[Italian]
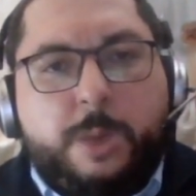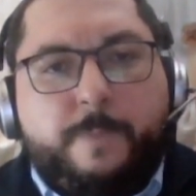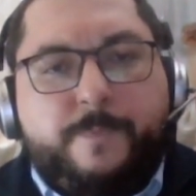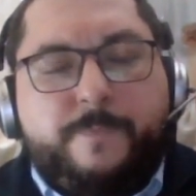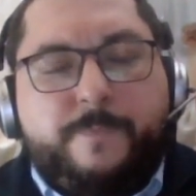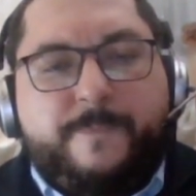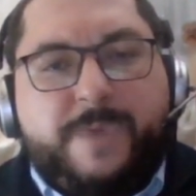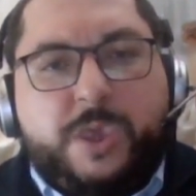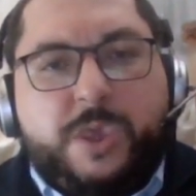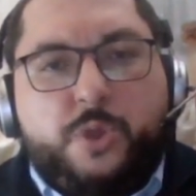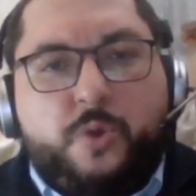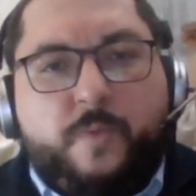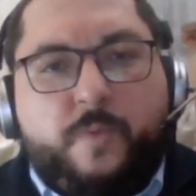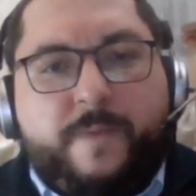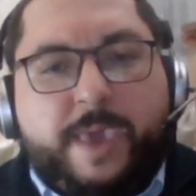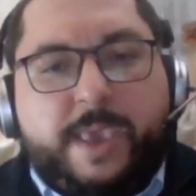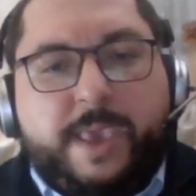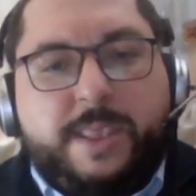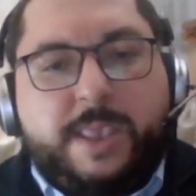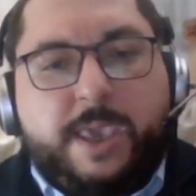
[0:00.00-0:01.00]
vi
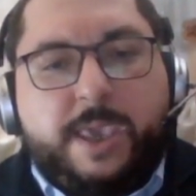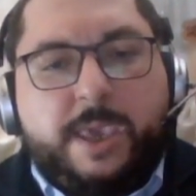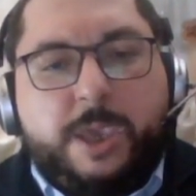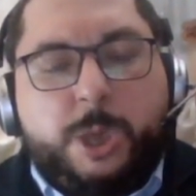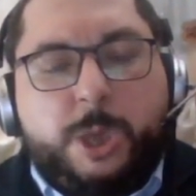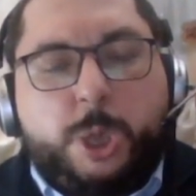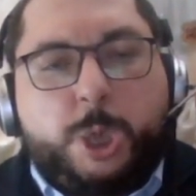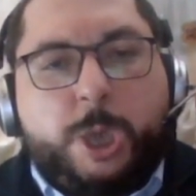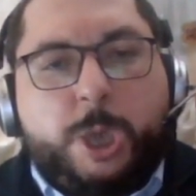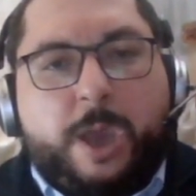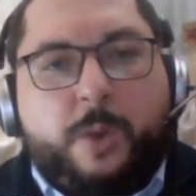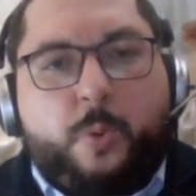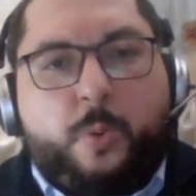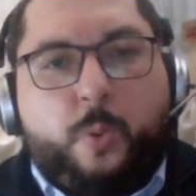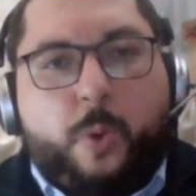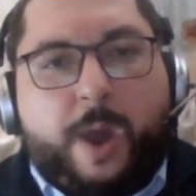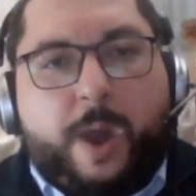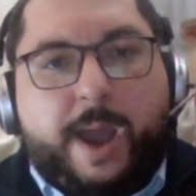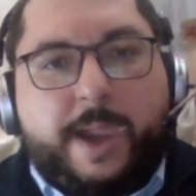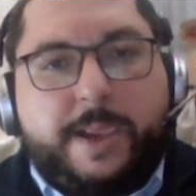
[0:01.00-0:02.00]
dovete
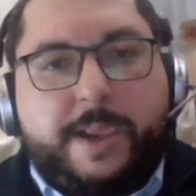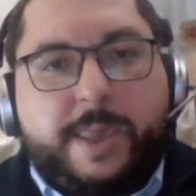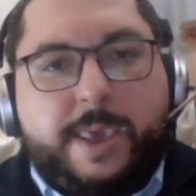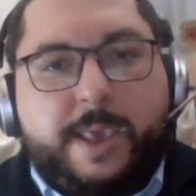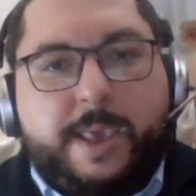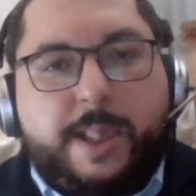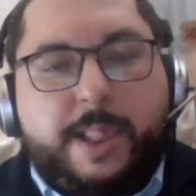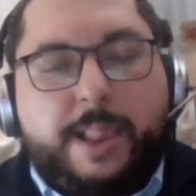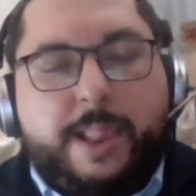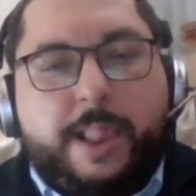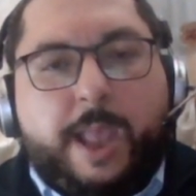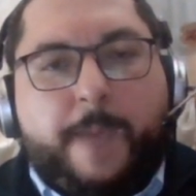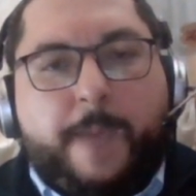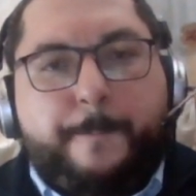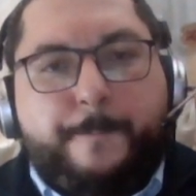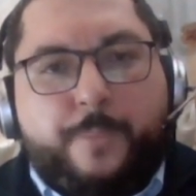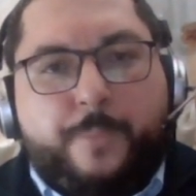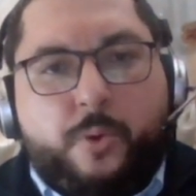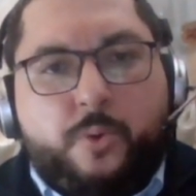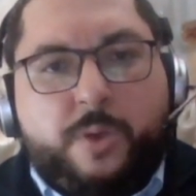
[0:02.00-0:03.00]
sciacquare la
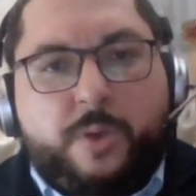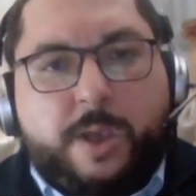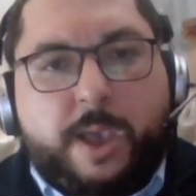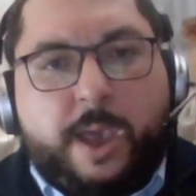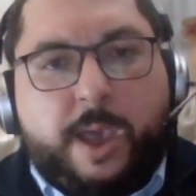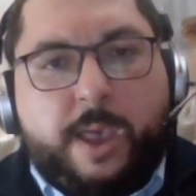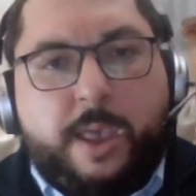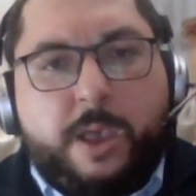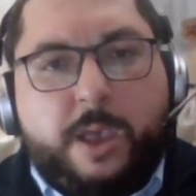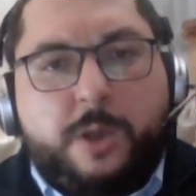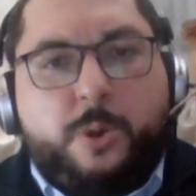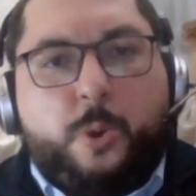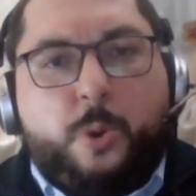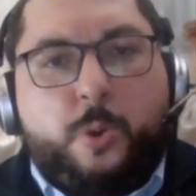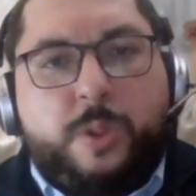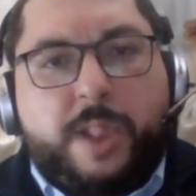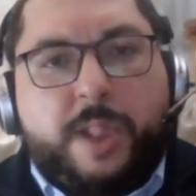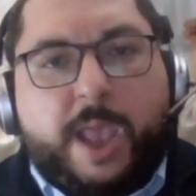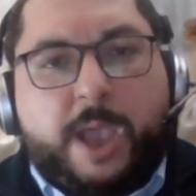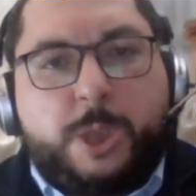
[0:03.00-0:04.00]
bocca
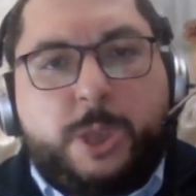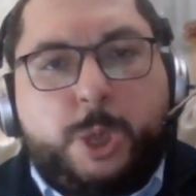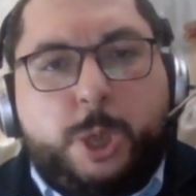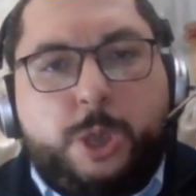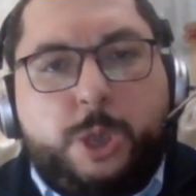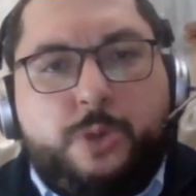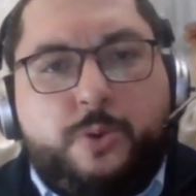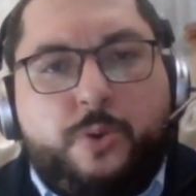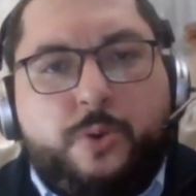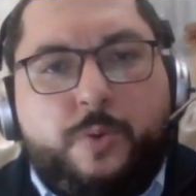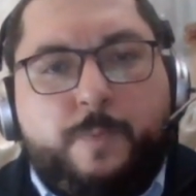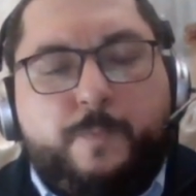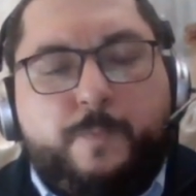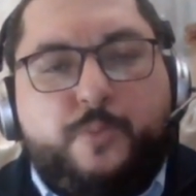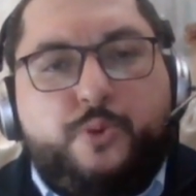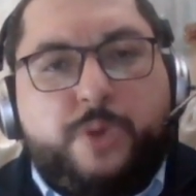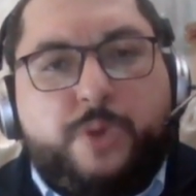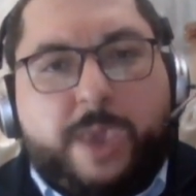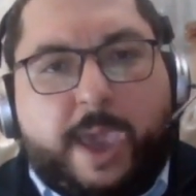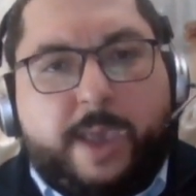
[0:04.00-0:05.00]
con l'acido
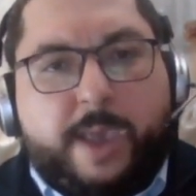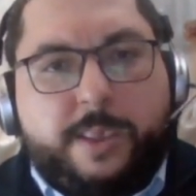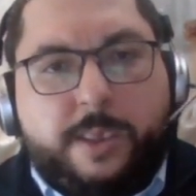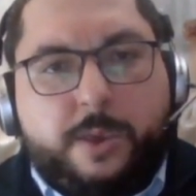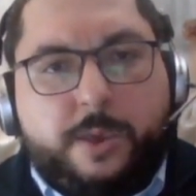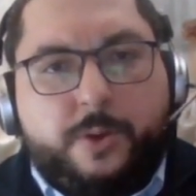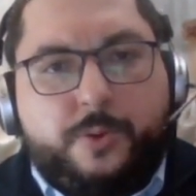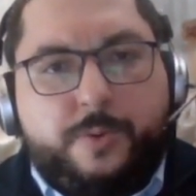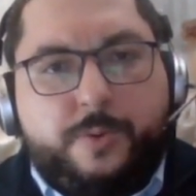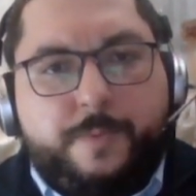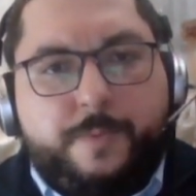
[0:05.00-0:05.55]
muriatico.